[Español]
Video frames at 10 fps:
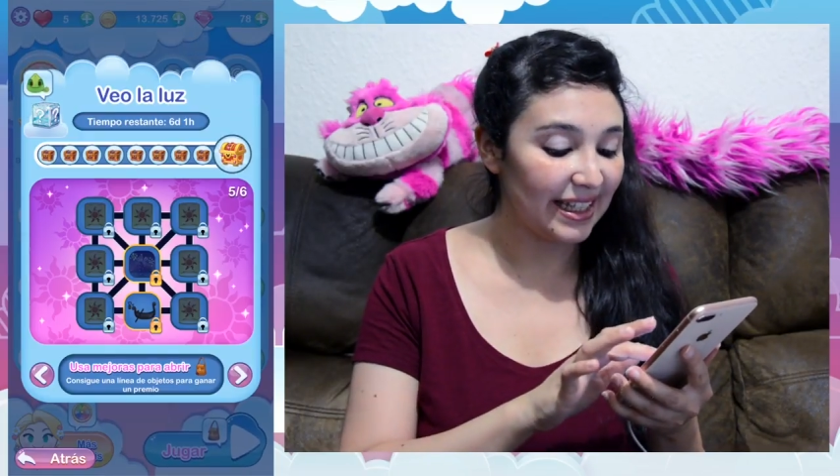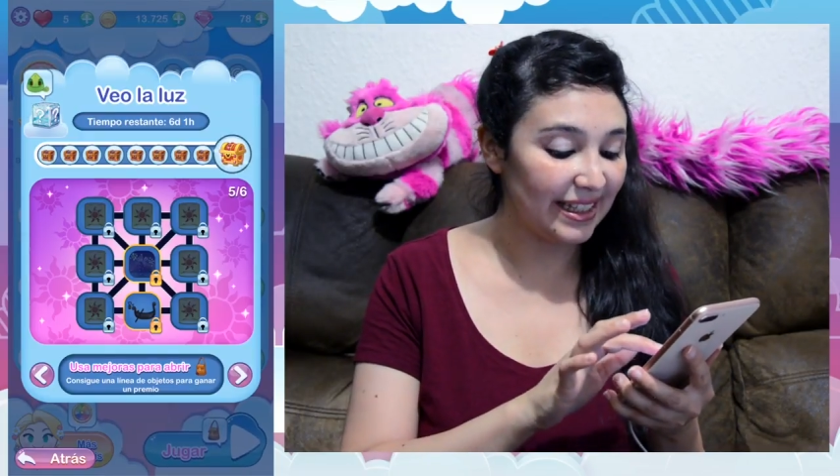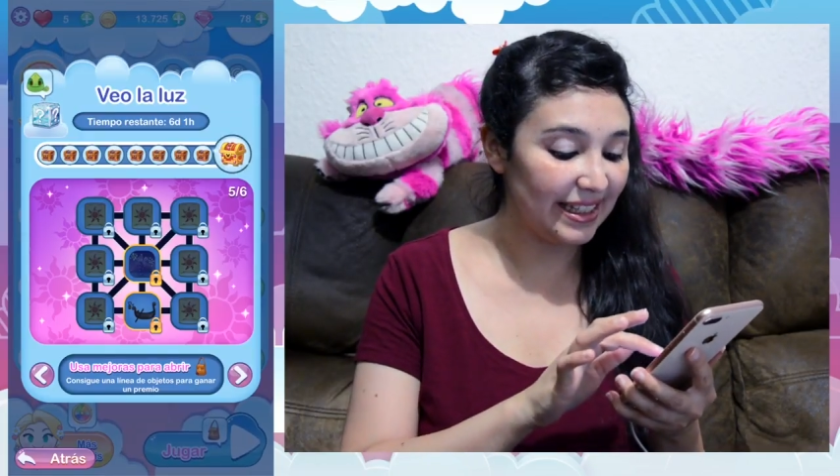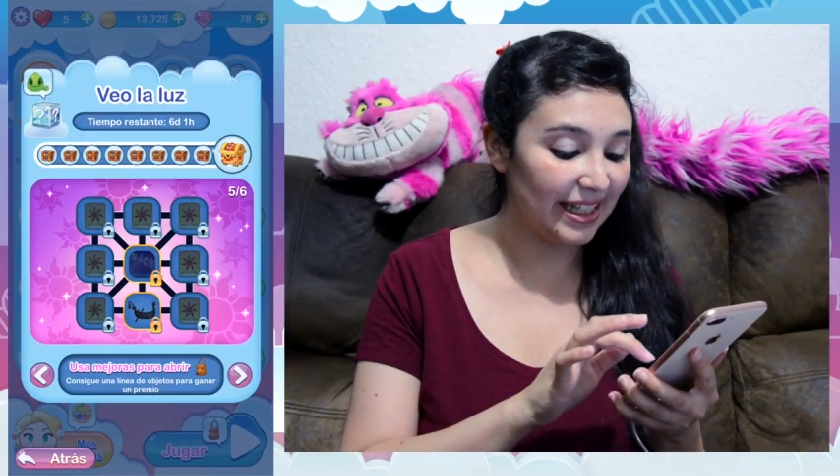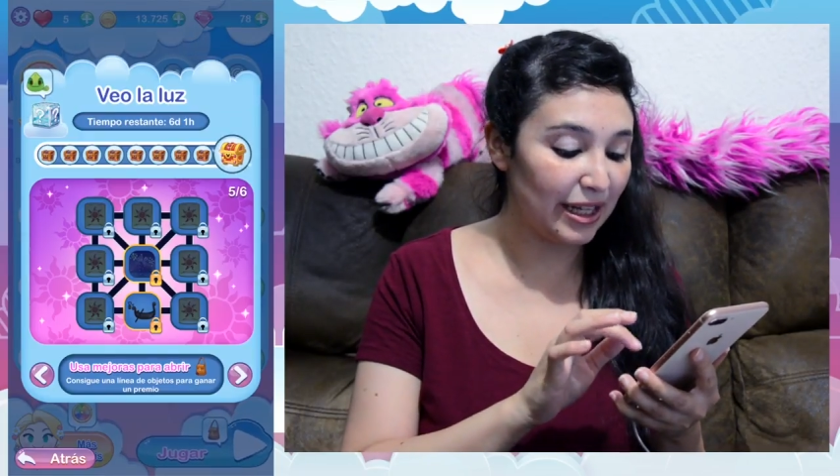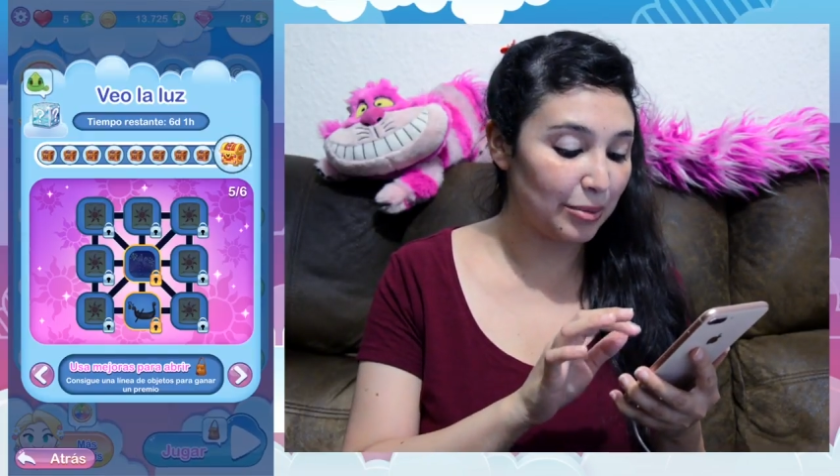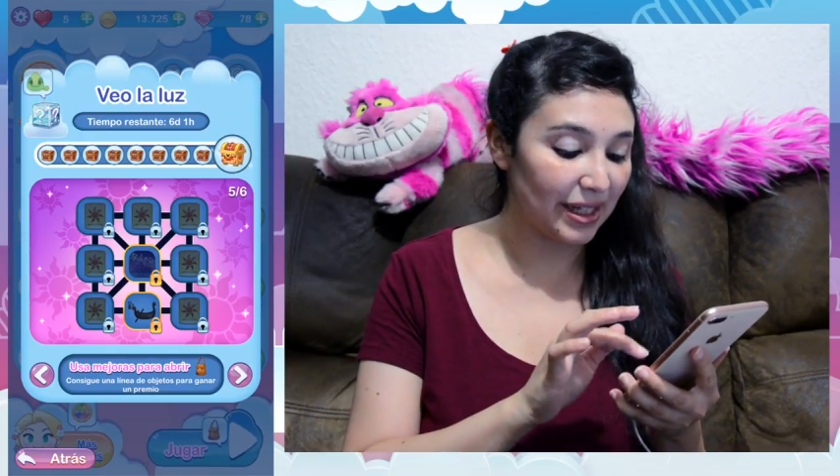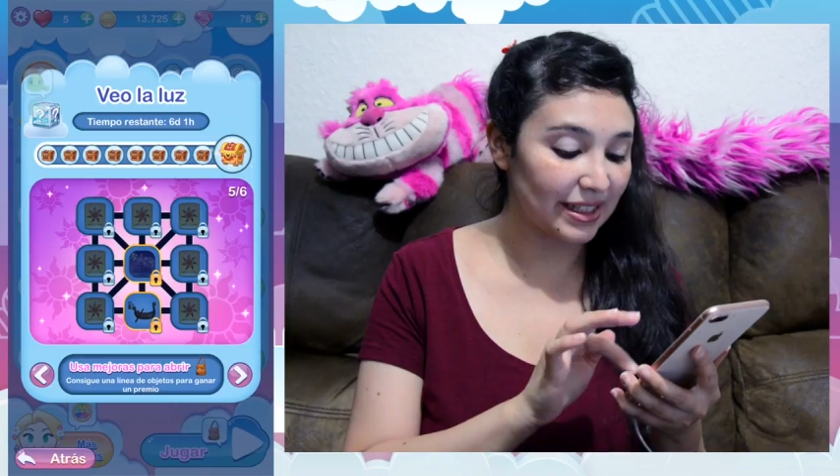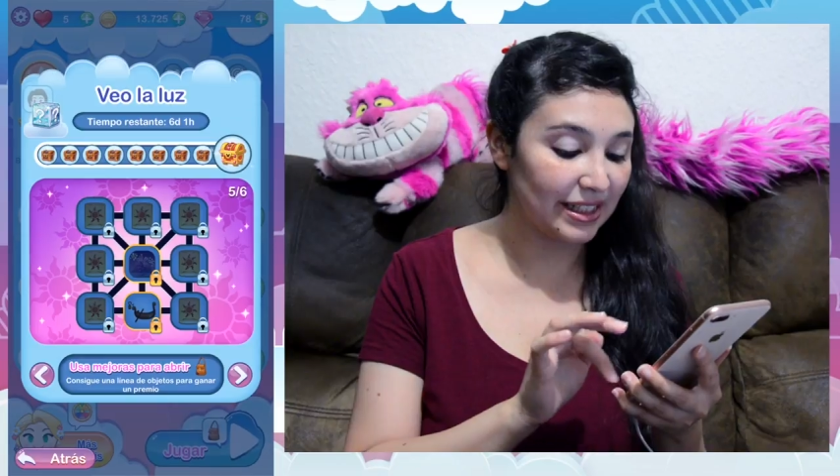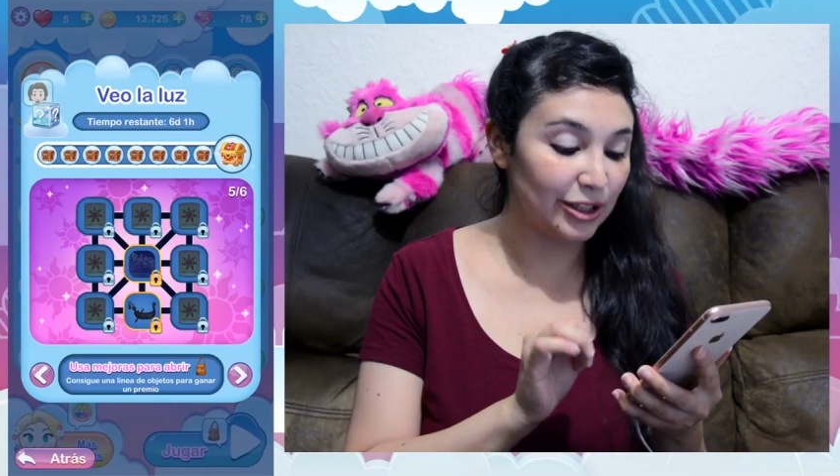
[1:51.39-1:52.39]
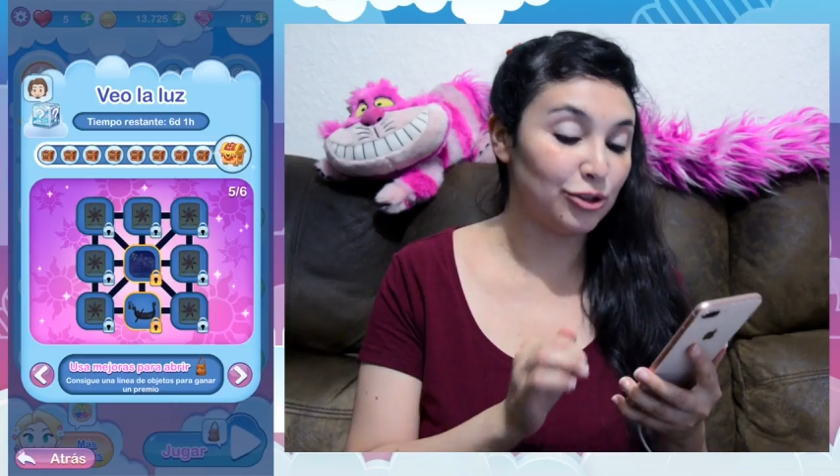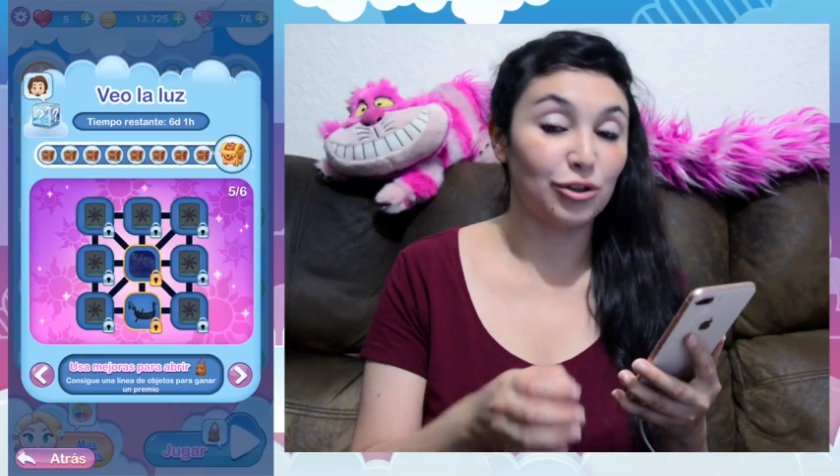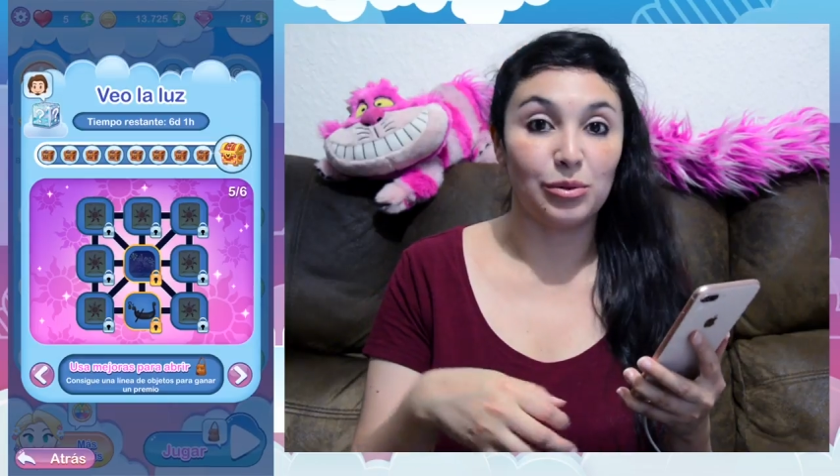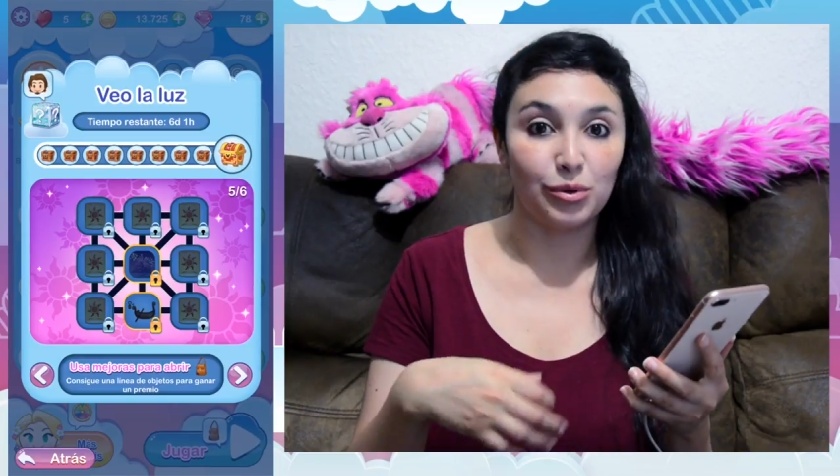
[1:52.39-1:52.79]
y el barquito, el